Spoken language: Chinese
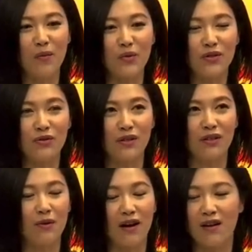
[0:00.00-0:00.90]
不是觉
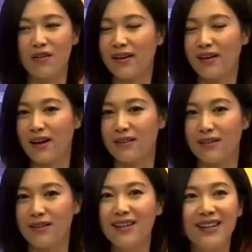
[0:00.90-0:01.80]
得哇好黑暗
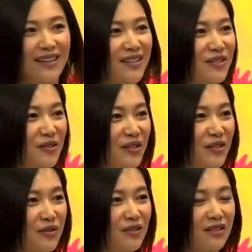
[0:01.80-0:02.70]
呢，而是觉
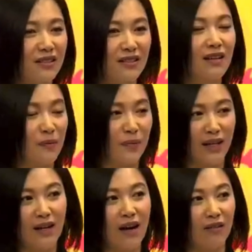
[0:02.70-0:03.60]
得就是世界很
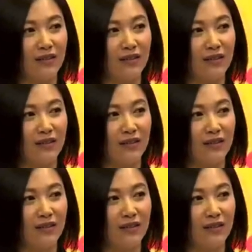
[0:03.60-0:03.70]
美好。